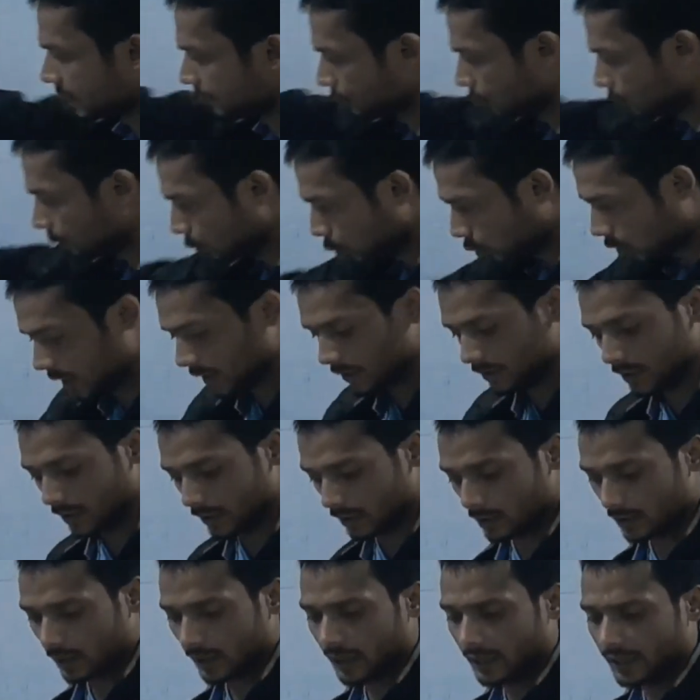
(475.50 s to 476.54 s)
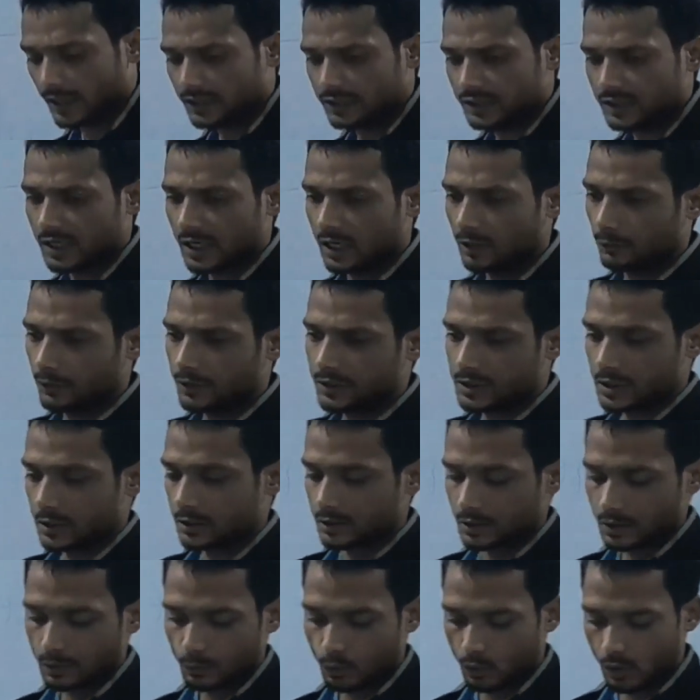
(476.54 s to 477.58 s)
हम लोग करते हैं एनर्जी ऑलवेज
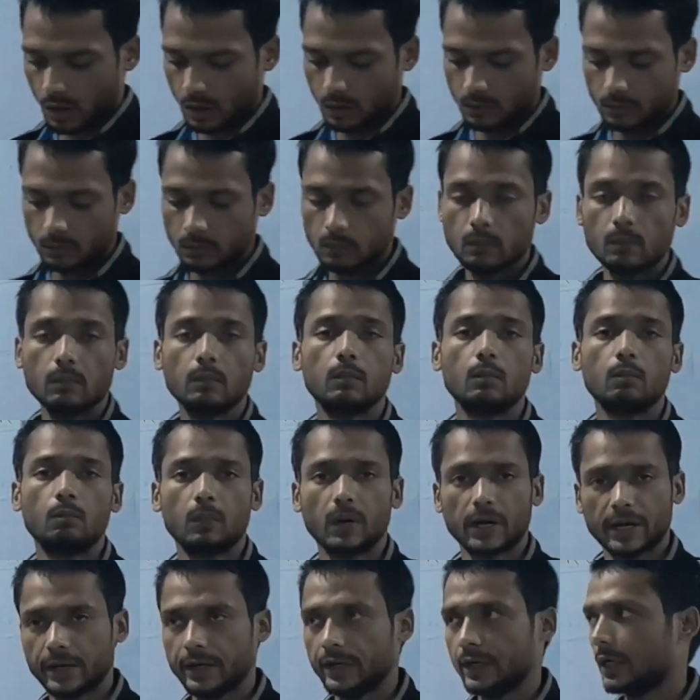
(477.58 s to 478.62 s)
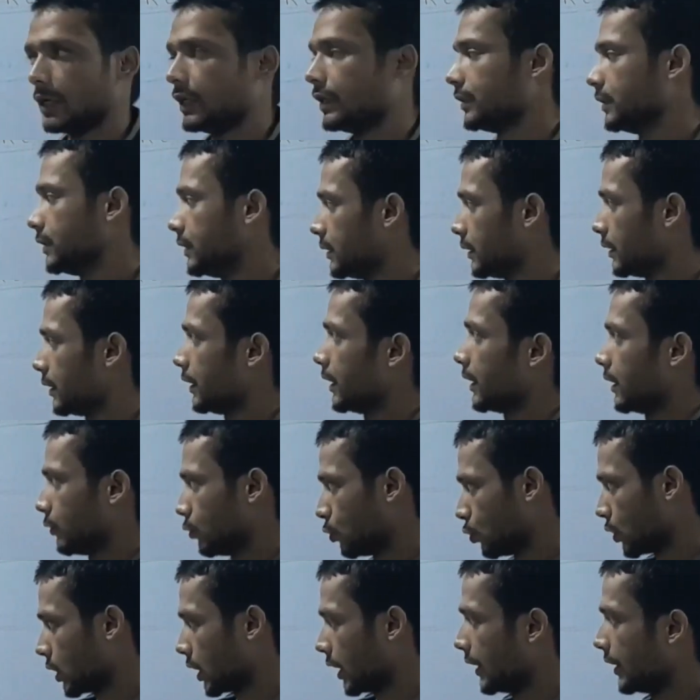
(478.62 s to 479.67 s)
कंजर्व होगा मकैनिकल एनर्जी या
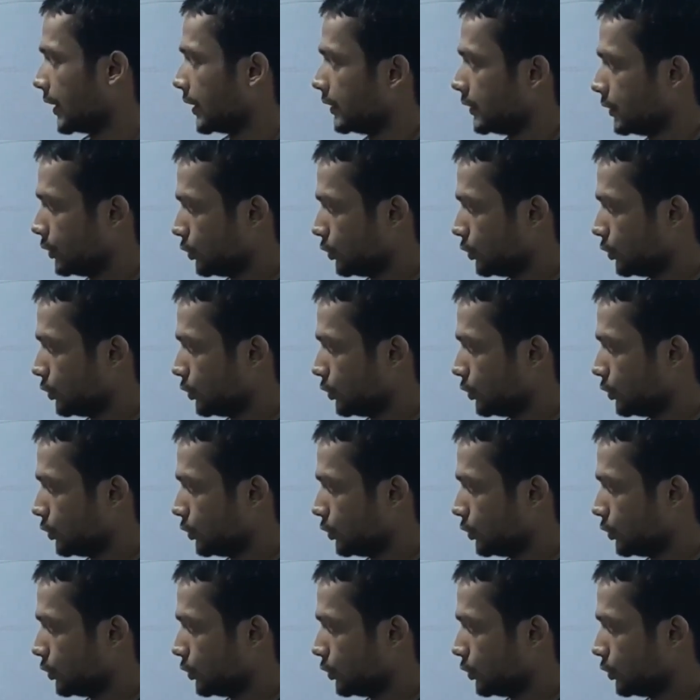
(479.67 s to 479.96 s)
टोटल एनर्जी यू